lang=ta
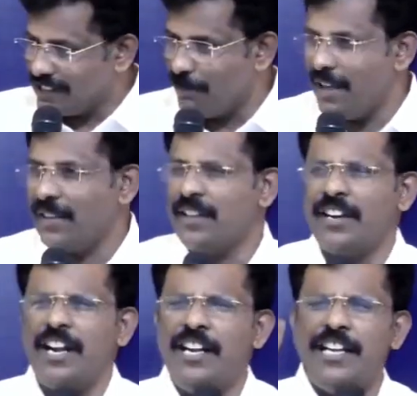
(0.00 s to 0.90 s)

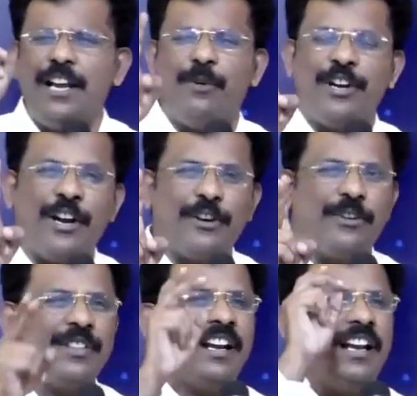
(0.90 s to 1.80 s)
சமாதானம் ரெண்டில் ஒன்று
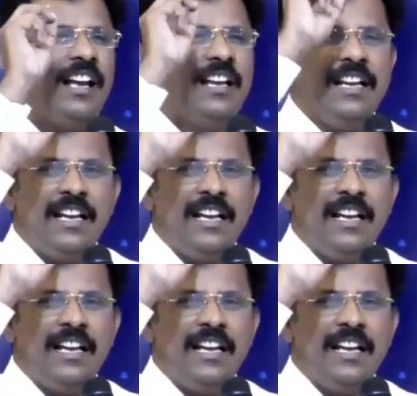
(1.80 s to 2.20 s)
நடக்கும் அதனால்